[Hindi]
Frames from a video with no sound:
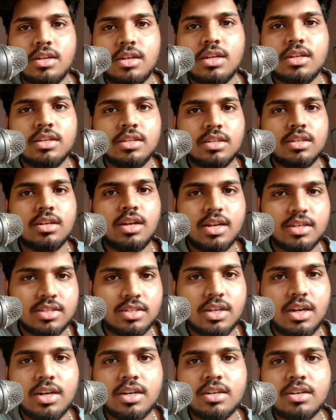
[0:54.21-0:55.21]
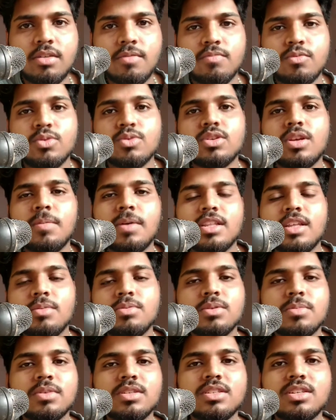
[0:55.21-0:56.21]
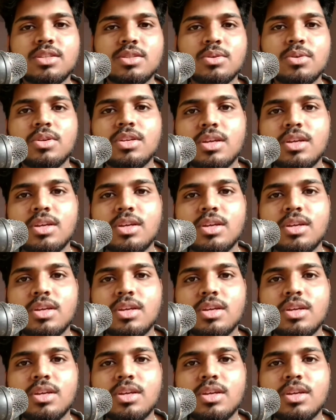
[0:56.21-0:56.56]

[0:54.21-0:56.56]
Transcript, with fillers: इन स्टार्ट उसके बाद आप समझ जाते हो कि